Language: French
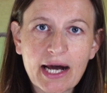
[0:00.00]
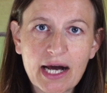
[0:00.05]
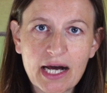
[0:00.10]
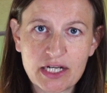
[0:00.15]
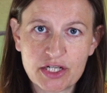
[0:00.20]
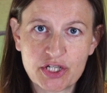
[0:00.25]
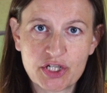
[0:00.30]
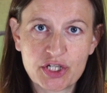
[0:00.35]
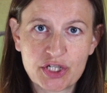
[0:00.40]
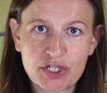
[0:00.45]

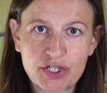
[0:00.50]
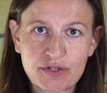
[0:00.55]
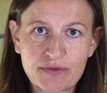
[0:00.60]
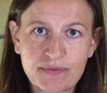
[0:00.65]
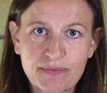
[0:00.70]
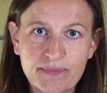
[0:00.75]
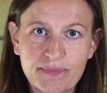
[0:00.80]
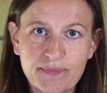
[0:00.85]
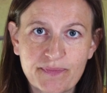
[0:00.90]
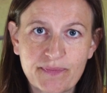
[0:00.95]
rage.
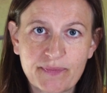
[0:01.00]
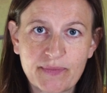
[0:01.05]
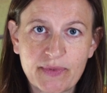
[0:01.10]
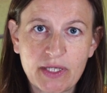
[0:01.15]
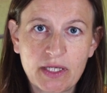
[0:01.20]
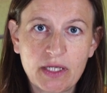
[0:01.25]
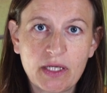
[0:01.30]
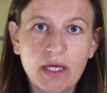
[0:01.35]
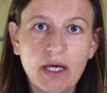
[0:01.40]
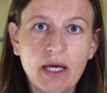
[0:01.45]

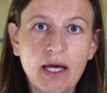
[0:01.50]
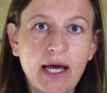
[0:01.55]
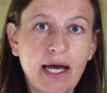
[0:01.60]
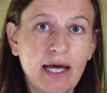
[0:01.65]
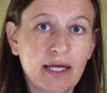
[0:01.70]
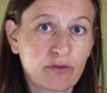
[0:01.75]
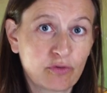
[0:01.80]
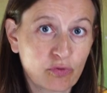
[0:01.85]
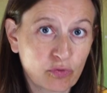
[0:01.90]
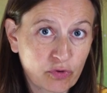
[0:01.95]

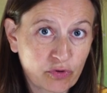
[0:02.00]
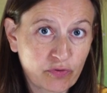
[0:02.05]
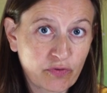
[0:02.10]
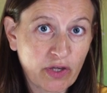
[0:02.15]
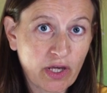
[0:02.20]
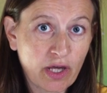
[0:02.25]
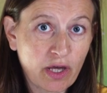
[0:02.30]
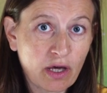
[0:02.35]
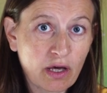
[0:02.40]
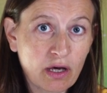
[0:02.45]
Un
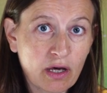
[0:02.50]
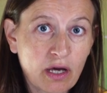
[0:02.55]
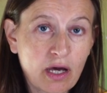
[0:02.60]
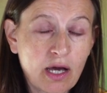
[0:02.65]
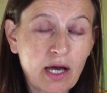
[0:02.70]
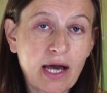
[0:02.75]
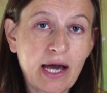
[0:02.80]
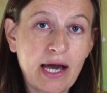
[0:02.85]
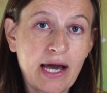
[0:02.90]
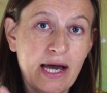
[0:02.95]
docteur
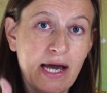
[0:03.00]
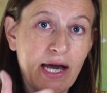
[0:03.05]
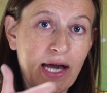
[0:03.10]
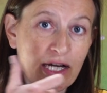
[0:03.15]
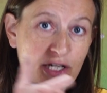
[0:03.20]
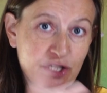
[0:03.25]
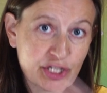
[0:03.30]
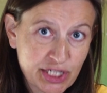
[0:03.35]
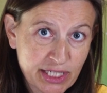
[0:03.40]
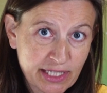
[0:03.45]
a
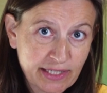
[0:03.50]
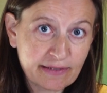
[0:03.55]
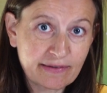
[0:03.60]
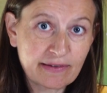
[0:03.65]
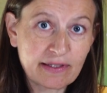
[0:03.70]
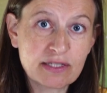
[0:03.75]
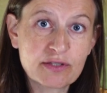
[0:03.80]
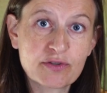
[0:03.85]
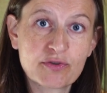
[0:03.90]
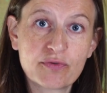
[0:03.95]

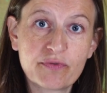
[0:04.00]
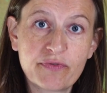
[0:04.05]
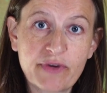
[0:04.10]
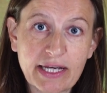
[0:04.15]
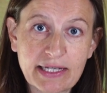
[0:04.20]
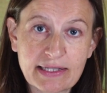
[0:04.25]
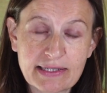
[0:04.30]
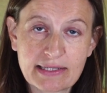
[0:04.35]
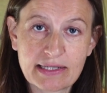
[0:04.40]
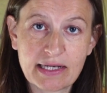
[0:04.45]
injecté ce
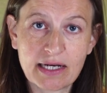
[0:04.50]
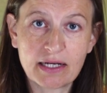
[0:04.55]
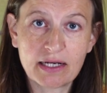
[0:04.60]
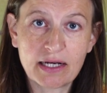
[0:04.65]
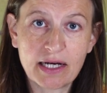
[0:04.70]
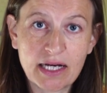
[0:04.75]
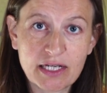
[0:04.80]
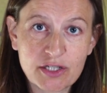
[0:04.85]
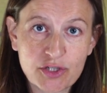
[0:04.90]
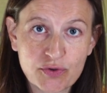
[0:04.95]
vaccin
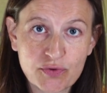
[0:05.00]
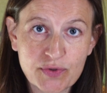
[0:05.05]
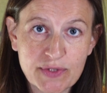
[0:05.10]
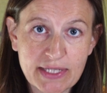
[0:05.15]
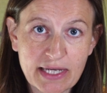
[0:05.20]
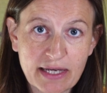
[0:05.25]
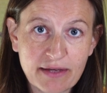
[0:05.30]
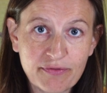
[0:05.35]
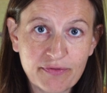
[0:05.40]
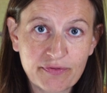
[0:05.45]
à
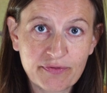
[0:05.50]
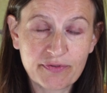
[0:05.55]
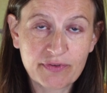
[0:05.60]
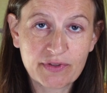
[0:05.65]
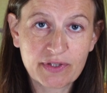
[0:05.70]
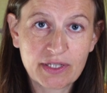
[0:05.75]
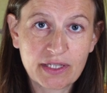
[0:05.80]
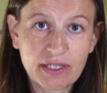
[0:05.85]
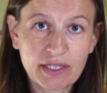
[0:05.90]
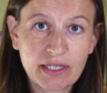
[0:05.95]
Joseph
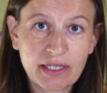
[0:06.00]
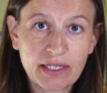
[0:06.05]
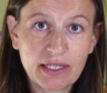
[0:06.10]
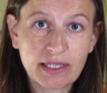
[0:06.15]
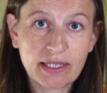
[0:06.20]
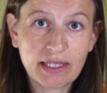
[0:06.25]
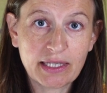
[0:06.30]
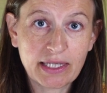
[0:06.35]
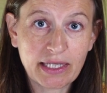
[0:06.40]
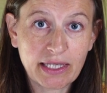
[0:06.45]

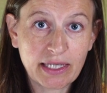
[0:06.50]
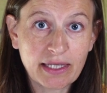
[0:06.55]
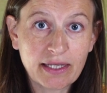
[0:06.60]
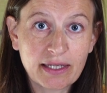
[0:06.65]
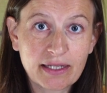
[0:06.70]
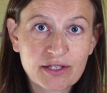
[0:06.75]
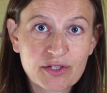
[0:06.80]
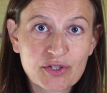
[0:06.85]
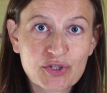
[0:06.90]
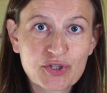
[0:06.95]

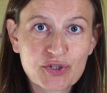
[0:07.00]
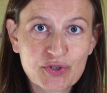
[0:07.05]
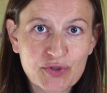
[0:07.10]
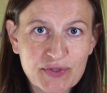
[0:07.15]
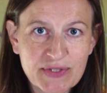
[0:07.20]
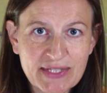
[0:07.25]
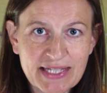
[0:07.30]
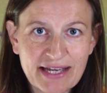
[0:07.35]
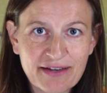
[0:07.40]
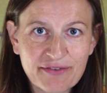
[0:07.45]
et
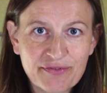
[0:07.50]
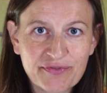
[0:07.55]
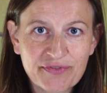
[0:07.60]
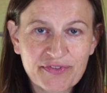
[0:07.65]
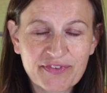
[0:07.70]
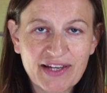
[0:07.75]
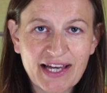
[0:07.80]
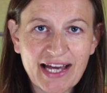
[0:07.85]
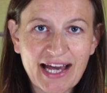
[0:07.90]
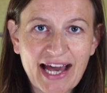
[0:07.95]
Joseph
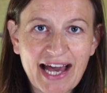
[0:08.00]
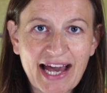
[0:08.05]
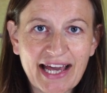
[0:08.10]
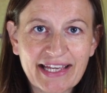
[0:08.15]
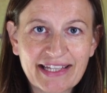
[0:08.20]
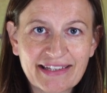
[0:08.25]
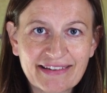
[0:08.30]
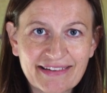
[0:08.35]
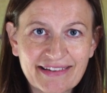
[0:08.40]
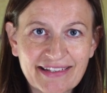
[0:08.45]
a
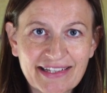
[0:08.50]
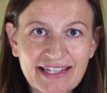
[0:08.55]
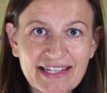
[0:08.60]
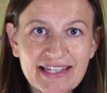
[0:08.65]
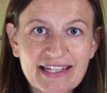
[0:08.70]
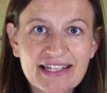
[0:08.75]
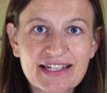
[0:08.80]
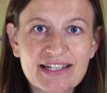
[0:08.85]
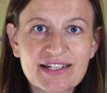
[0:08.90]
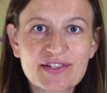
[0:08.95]

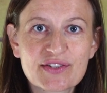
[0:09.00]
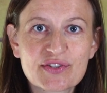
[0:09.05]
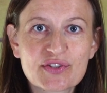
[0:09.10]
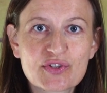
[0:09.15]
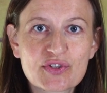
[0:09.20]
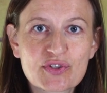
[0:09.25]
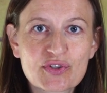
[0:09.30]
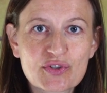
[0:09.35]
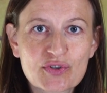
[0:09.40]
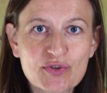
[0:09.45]
été
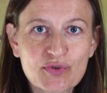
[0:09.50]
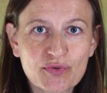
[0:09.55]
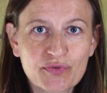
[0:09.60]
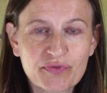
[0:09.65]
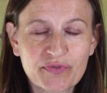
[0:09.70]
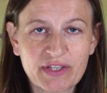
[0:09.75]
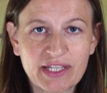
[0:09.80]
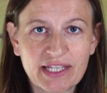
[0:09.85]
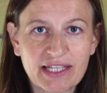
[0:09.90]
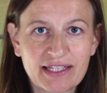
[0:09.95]

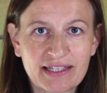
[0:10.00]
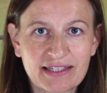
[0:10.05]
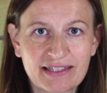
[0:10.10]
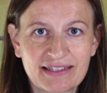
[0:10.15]
sauvé.